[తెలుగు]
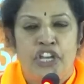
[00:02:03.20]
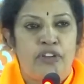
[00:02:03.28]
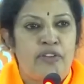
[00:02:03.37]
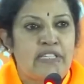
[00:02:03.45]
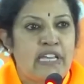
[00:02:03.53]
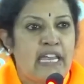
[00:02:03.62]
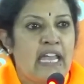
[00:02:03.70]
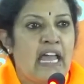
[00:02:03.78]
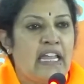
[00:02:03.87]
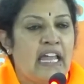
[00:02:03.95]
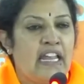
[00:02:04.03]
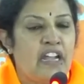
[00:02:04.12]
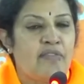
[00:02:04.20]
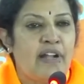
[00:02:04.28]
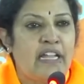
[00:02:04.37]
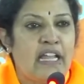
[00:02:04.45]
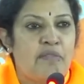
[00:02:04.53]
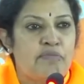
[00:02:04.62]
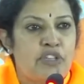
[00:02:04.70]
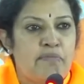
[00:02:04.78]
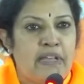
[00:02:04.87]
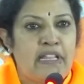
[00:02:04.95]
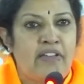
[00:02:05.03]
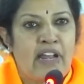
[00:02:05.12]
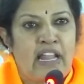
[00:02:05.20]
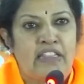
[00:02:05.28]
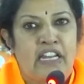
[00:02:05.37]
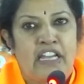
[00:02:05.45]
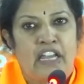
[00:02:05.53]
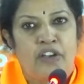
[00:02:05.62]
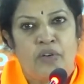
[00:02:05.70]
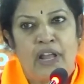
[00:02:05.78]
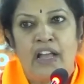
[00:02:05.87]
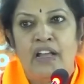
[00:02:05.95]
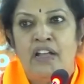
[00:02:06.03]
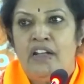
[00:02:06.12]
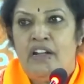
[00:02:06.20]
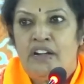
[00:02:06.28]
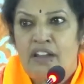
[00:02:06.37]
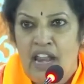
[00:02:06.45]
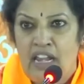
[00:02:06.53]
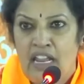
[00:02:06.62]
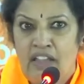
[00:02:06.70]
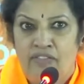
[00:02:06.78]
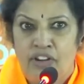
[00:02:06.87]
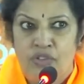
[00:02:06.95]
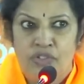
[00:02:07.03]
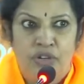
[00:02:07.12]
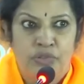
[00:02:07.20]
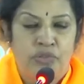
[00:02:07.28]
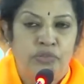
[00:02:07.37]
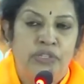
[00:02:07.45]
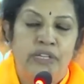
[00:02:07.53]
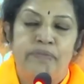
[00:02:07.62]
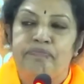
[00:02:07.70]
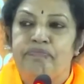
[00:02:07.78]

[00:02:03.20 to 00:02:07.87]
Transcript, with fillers: చేరువ చేయాలి అనేటువంటి అంశం మీద వారందరికీ కూడా ట్రైనింగ్ ఇవ్వడం జరుగుతుంది